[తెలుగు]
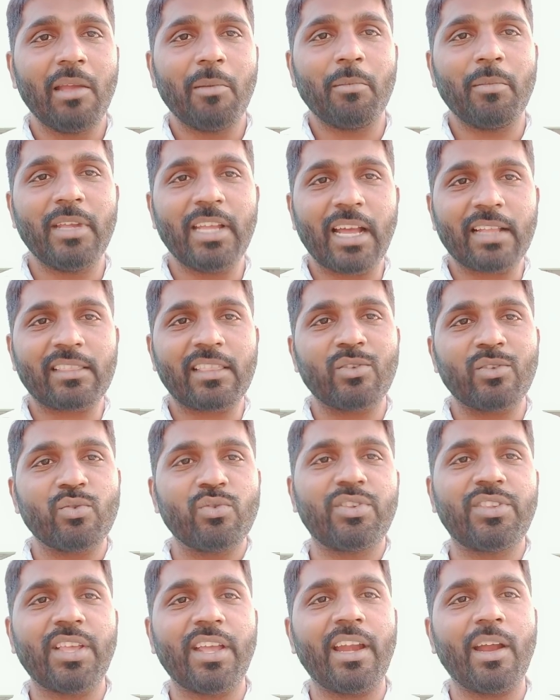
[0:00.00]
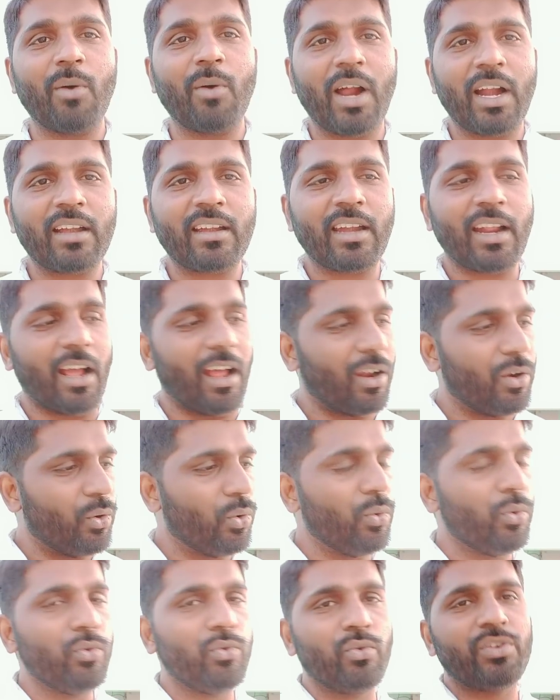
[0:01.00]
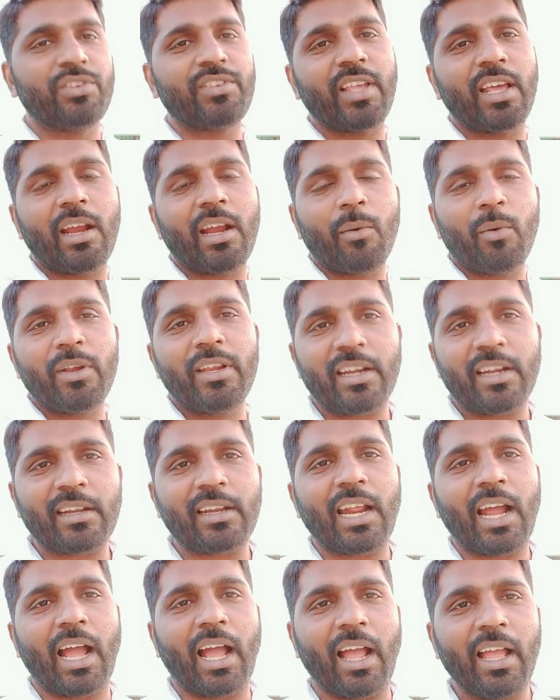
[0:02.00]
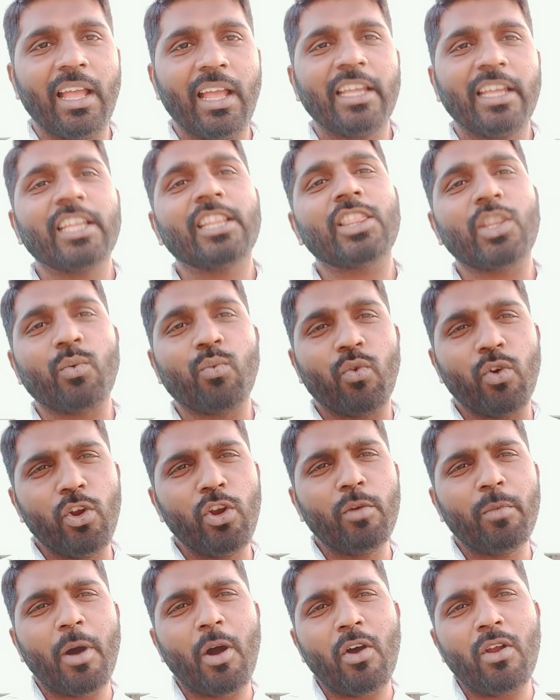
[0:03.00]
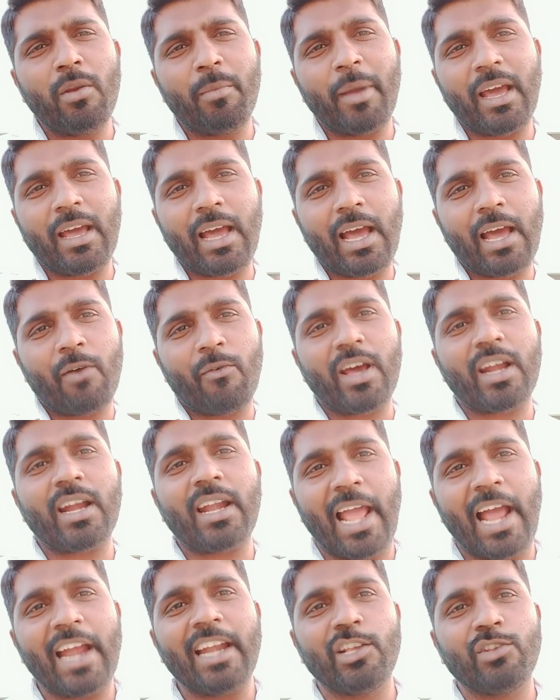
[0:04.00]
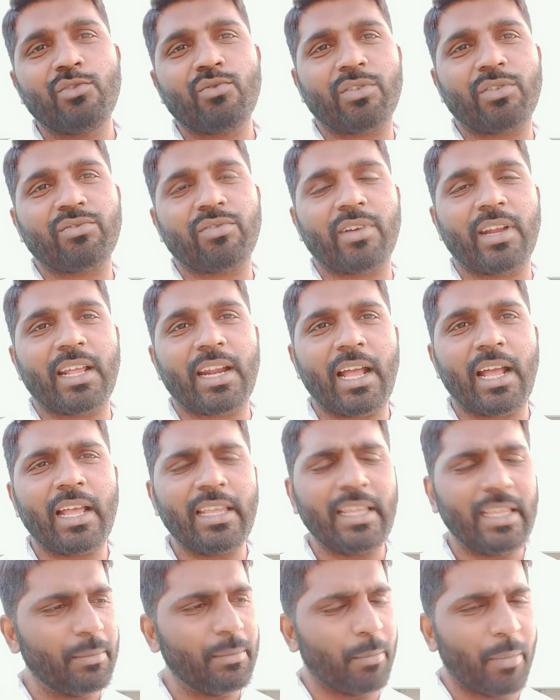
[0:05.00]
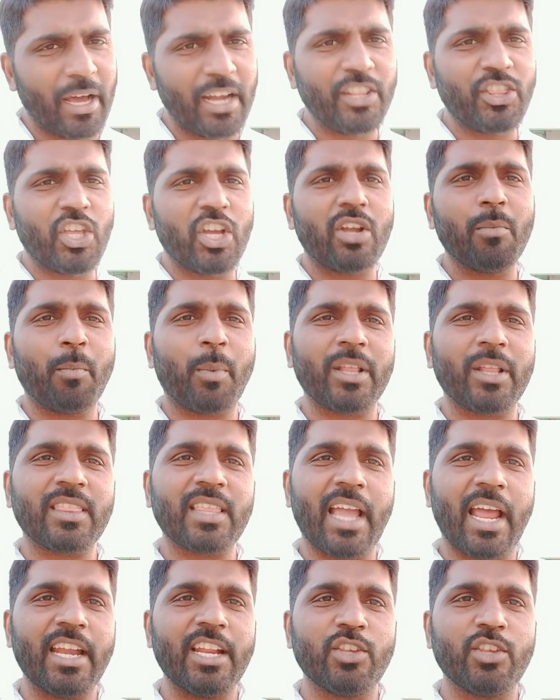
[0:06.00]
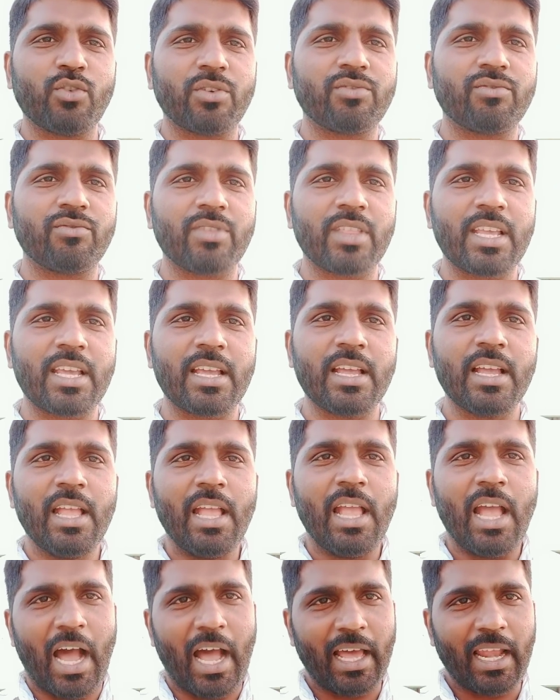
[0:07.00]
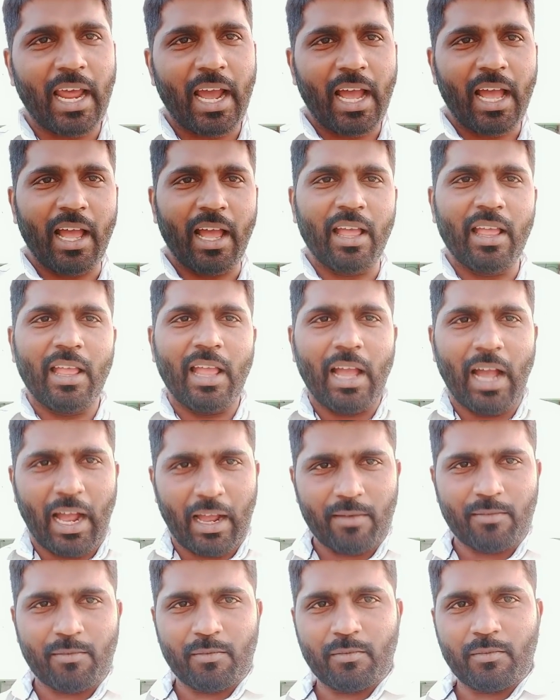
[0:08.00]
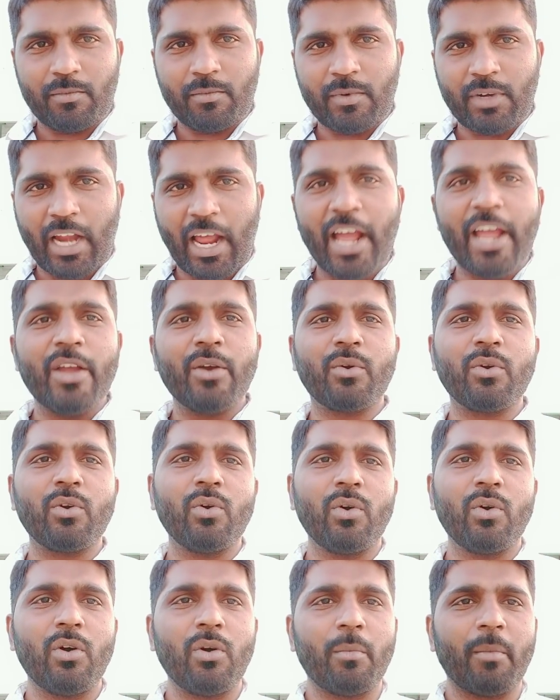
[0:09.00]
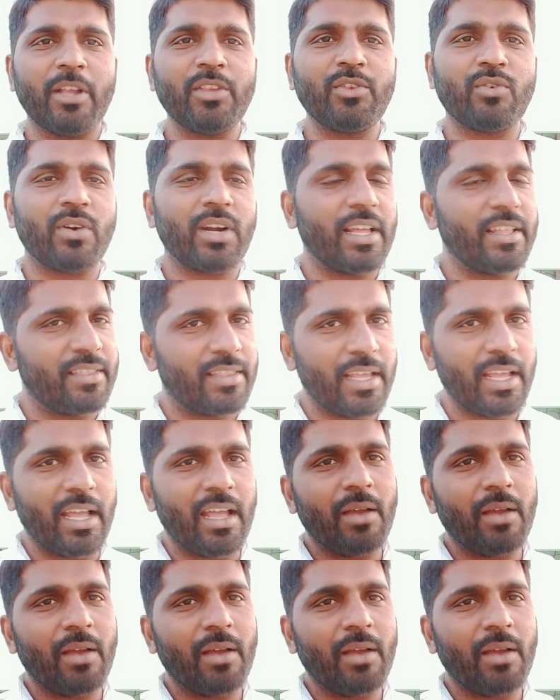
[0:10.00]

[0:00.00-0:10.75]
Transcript: మీ అత్త చూస్తేనేమో అట్ట నువ్వు చూస్తేనేమో ఇట్ట ఇంత ఒల్లుబ ఒలిపి వారాలు యాడ్ నుంచి వస్తున్నాయిరా ఈ బరితెగింపు అంతా యాడ్ నుంచి వస్తుంది అసలా నాయకుడు మంచివాడైతే